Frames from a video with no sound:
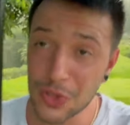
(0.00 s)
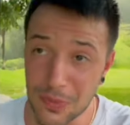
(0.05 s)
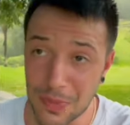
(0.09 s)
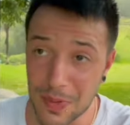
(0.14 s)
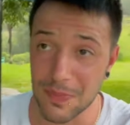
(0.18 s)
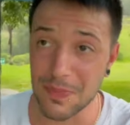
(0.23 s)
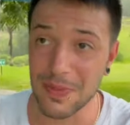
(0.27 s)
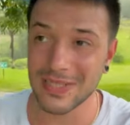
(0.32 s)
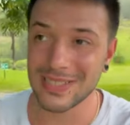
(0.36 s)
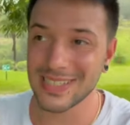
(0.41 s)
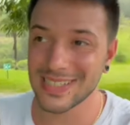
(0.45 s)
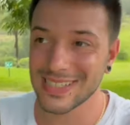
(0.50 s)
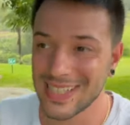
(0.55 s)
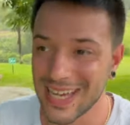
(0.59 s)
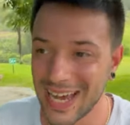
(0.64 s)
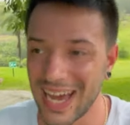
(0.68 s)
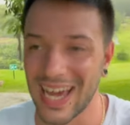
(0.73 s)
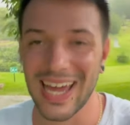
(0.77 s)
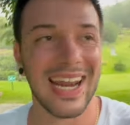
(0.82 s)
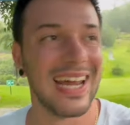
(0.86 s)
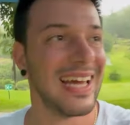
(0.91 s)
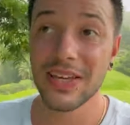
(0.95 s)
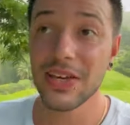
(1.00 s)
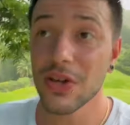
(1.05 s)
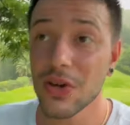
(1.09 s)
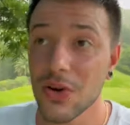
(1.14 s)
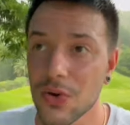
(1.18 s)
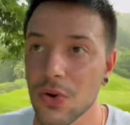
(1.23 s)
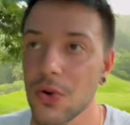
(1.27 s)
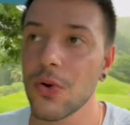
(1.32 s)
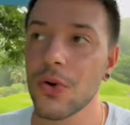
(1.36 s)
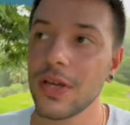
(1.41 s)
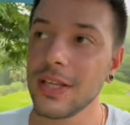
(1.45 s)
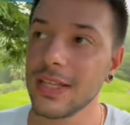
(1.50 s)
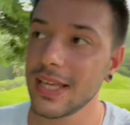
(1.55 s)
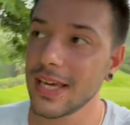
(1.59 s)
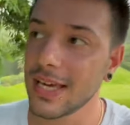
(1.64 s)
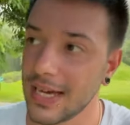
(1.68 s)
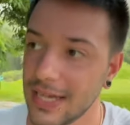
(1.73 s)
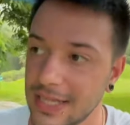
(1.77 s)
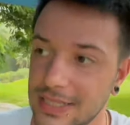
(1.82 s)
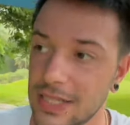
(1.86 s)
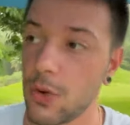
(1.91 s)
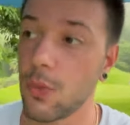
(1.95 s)
per precisare, io non ho
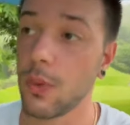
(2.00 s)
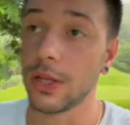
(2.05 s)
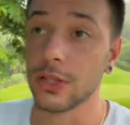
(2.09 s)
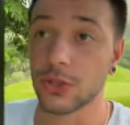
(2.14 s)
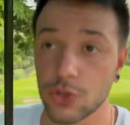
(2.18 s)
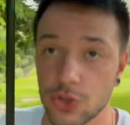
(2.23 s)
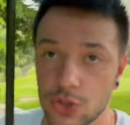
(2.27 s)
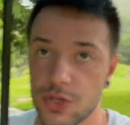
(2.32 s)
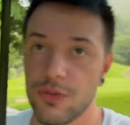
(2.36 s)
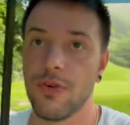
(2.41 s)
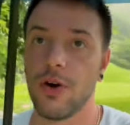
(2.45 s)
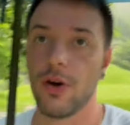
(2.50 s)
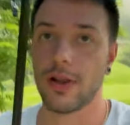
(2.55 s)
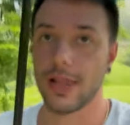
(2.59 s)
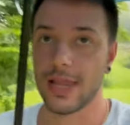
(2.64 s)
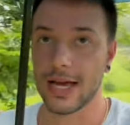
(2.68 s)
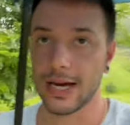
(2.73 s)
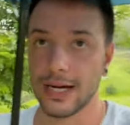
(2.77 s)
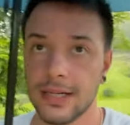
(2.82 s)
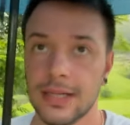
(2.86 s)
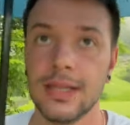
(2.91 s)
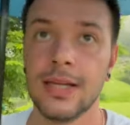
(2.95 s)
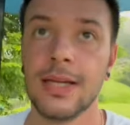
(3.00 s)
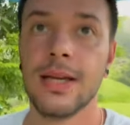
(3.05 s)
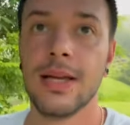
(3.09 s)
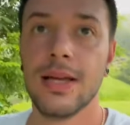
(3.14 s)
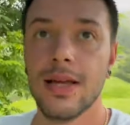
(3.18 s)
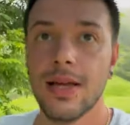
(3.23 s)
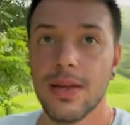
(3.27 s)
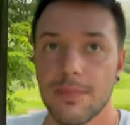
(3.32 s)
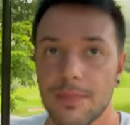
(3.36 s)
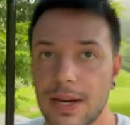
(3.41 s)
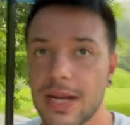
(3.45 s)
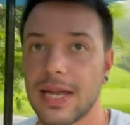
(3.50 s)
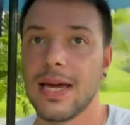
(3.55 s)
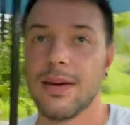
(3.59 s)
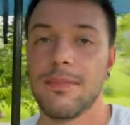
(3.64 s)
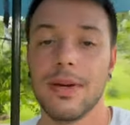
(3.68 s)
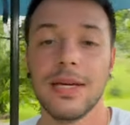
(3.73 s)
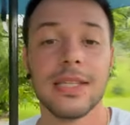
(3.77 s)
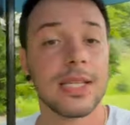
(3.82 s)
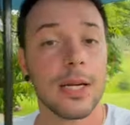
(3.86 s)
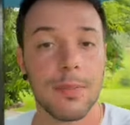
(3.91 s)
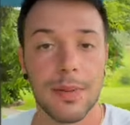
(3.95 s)
idea di quanto ci voglia, perché
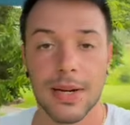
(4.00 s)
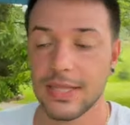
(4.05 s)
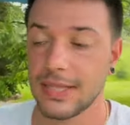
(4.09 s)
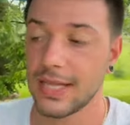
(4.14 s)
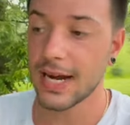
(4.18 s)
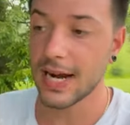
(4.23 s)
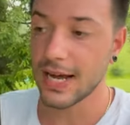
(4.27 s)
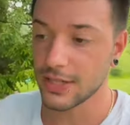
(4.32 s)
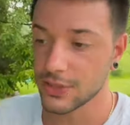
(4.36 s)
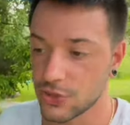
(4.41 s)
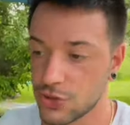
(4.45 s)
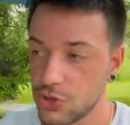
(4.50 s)
mentre per andare a Hans